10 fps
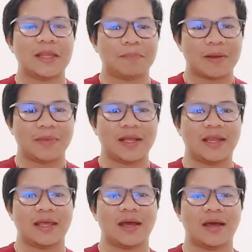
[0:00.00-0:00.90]

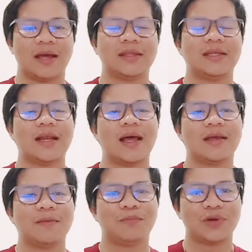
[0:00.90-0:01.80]
pamilya. At
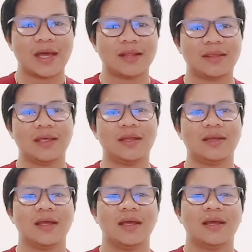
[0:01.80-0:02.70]
idalangin po natin
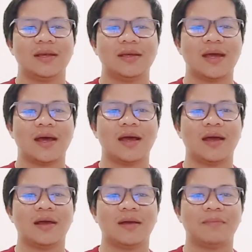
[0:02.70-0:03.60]
na
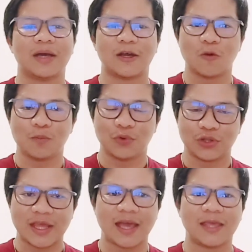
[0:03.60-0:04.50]
magkaroon po
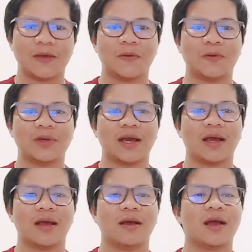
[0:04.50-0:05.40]
tayo ng
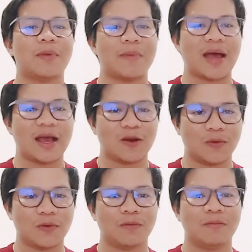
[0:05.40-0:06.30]
kababaang
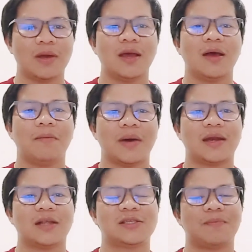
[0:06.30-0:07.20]
loob
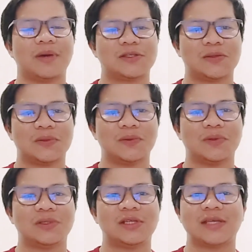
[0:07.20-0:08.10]
para sa
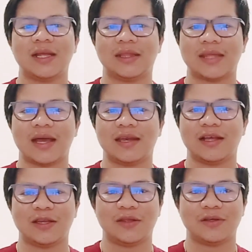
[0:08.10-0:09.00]
pagsunod sa salita ng
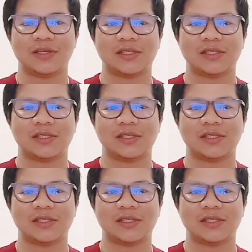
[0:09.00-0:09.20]
Diyos.